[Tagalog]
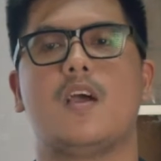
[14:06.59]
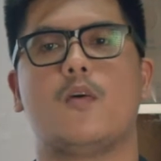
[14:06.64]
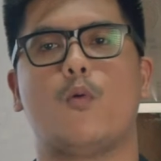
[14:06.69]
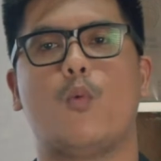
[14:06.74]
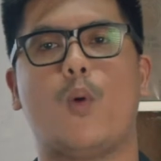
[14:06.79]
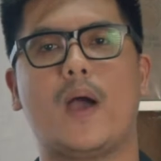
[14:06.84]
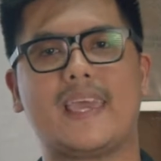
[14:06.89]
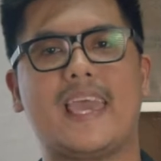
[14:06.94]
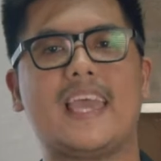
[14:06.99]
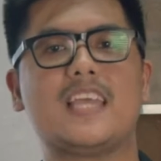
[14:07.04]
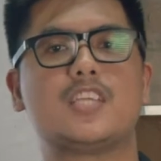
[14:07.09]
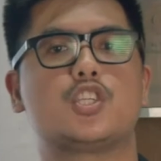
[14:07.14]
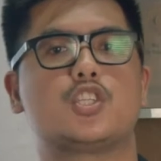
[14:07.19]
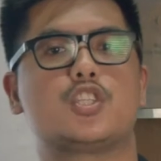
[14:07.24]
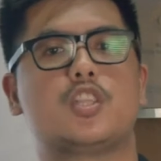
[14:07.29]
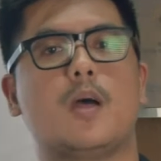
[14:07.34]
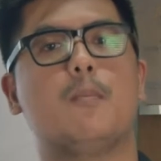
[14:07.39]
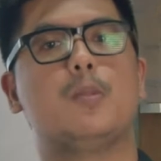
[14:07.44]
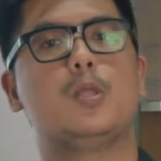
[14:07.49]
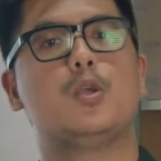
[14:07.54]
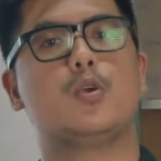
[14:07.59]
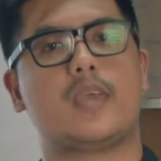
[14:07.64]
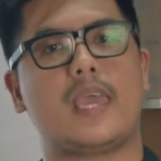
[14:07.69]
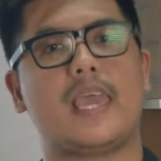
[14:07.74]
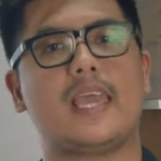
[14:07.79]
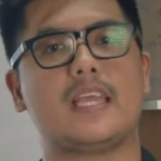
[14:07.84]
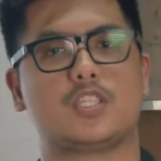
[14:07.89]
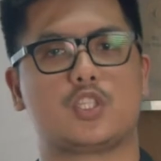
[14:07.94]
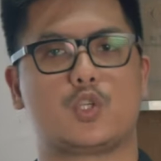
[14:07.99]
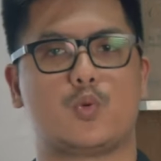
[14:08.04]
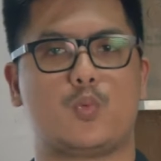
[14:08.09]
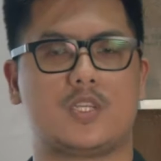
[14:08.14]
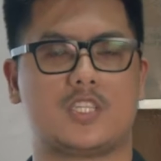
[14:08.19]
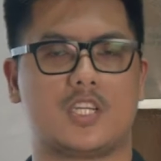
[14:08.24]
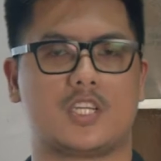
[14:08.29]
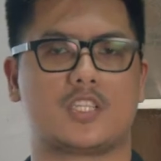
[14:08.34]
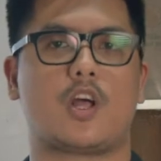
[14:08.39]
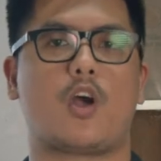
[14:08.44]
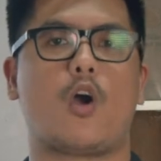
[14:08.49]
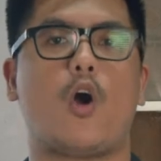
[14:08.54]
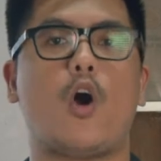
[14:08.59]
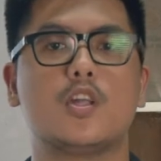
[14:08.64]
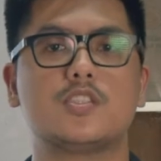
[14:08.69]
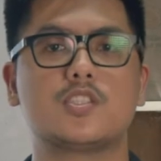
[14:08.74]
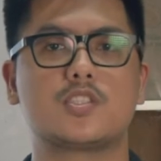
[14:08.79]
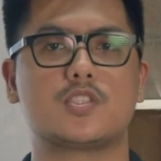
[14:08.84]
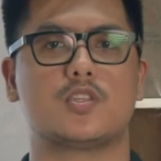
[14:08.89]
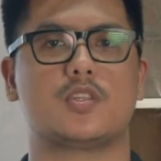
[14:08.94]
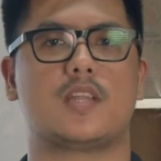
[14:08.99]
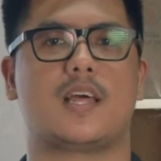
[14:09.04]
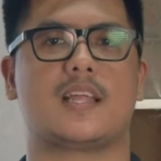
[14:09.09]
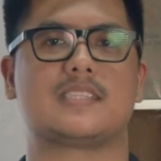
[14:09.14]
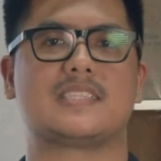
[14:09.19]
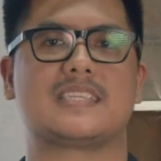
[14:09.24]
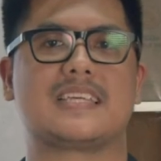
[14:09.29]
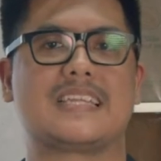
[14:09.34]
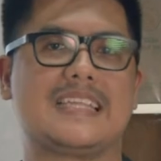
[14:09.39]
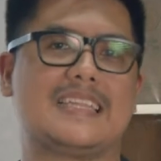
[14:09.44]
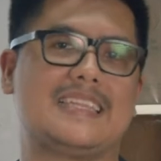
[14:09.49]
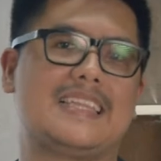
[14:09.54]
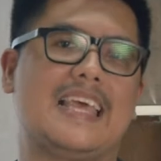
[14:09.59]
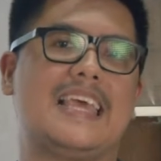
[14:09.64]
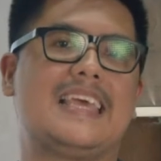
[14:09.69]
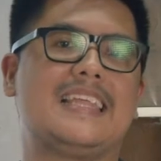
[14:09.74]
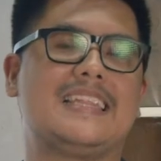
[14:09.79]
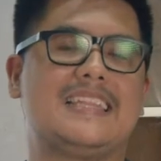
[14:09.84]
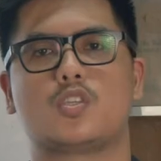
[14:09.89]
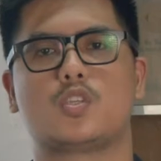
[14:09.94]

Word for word: YHWH, which are the consonants retained.